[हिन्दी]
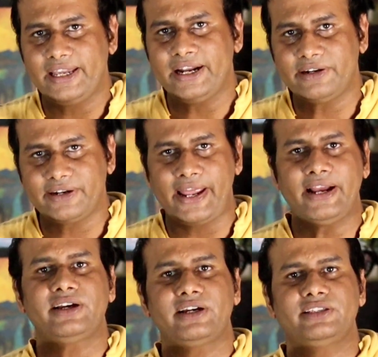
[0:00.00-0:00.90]
एक
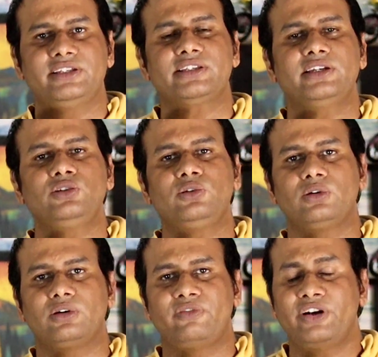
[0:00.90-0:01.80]
ट्रैक जिसकी जो
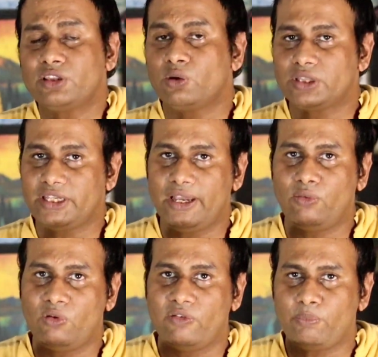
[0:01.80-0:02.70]
विड्थ होती है
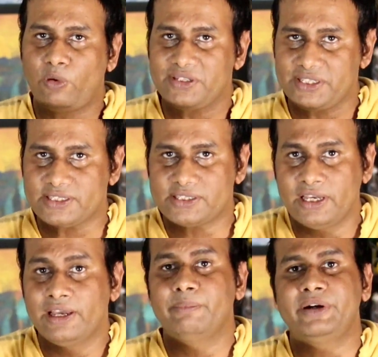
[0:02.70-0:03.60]
वो 1.6
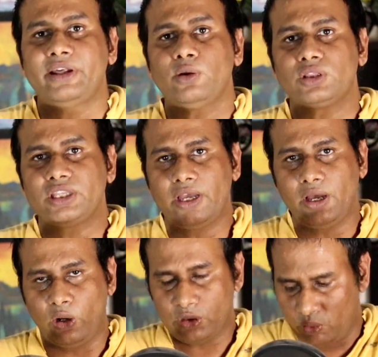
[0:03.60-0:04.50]
मीटर होती है
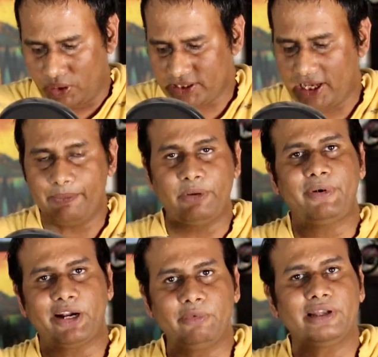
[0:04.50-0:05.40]
और थोड़ा सा आप
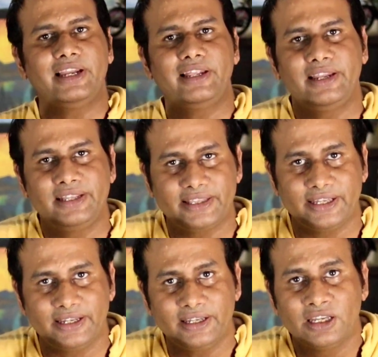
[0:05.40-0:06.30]
इम्बेटमेंट के लिए लेते
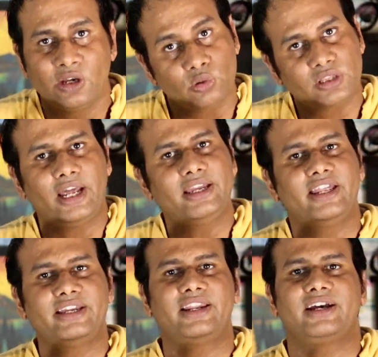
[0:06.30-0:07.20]
हैं उतना ही
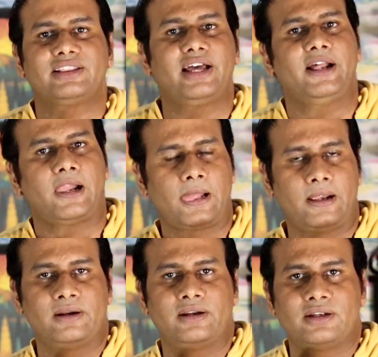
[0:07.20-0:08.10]
एरिया लगता है
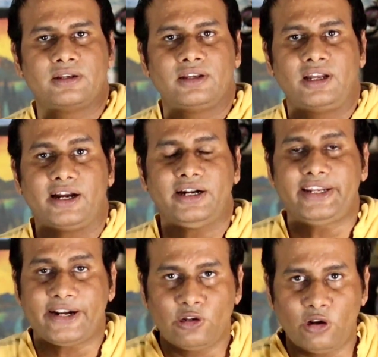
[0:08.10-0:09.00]
अगर
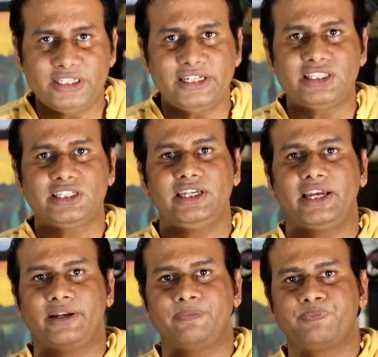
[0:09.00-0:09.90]
टेक्नोलॉजी अच्छी है